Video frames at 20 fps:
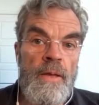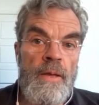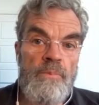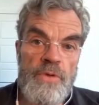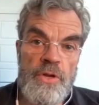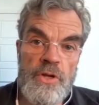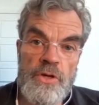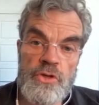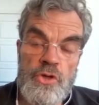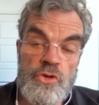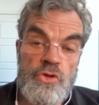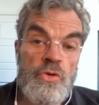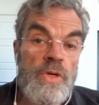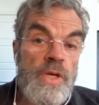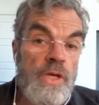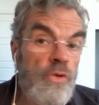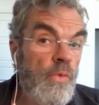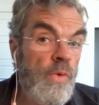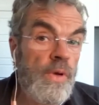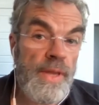Puis là, ce sont
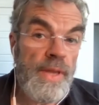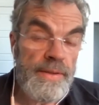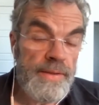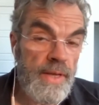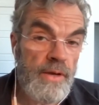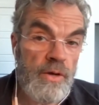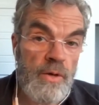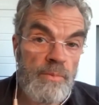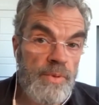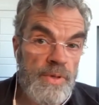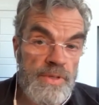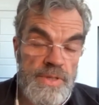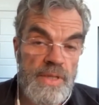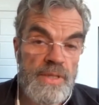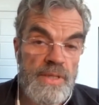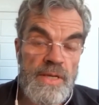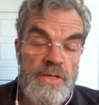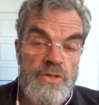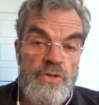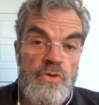les trois dernières
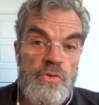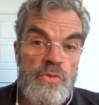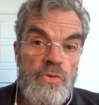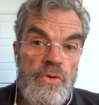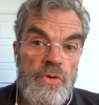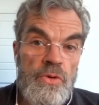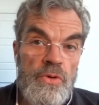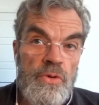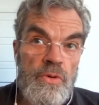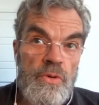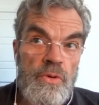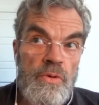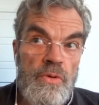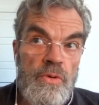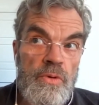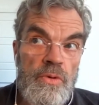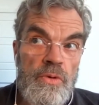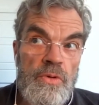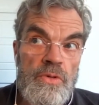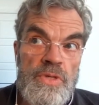représentations de
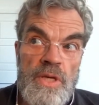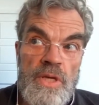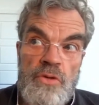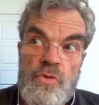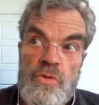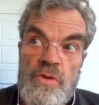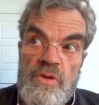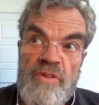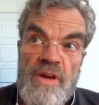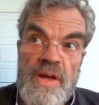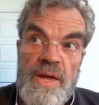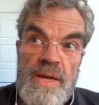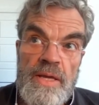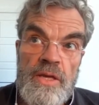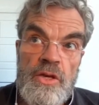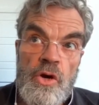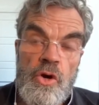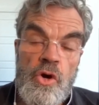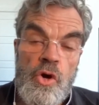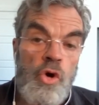cet univers
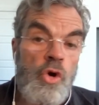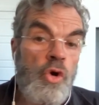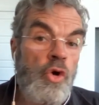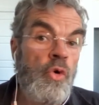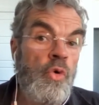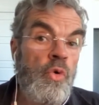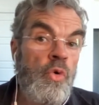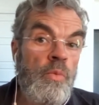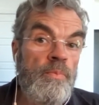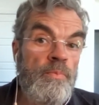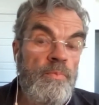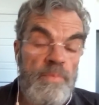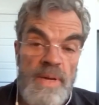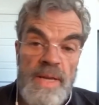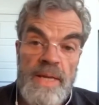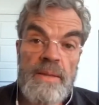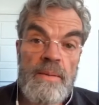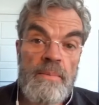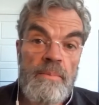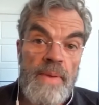qui a
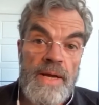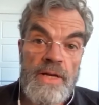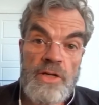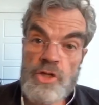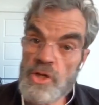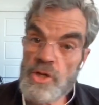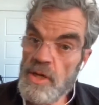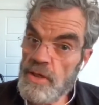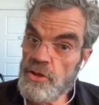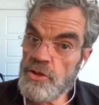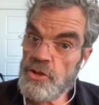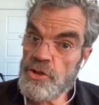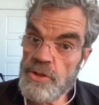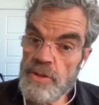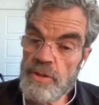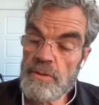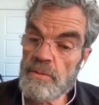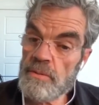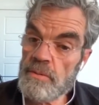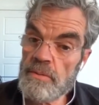complètement
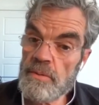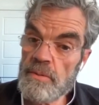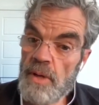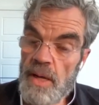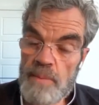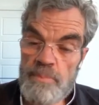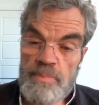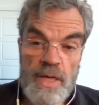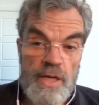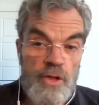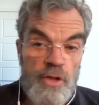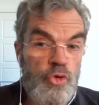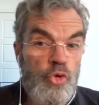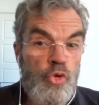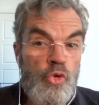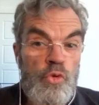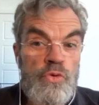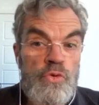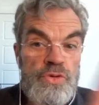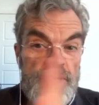changé après
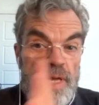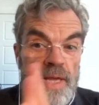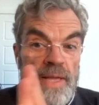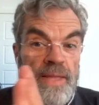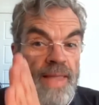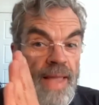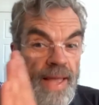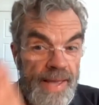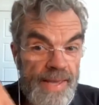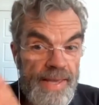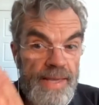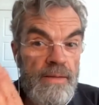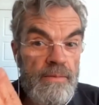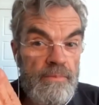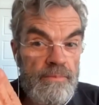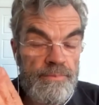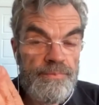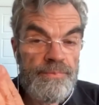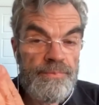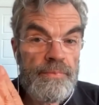deux ans d'arrêt
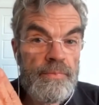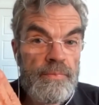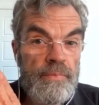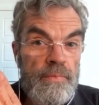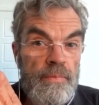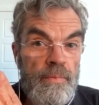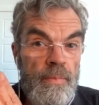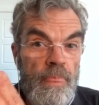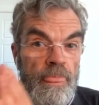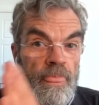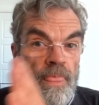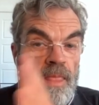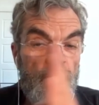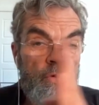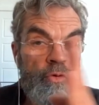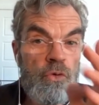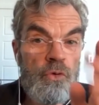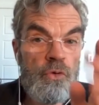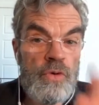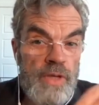
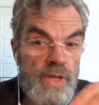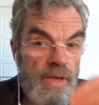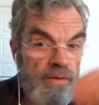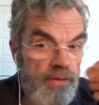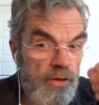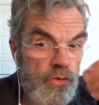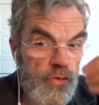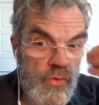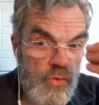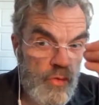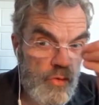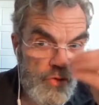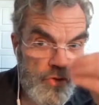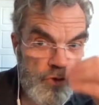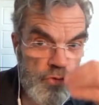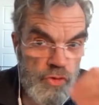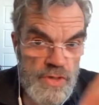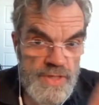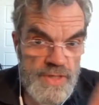il y avait toute une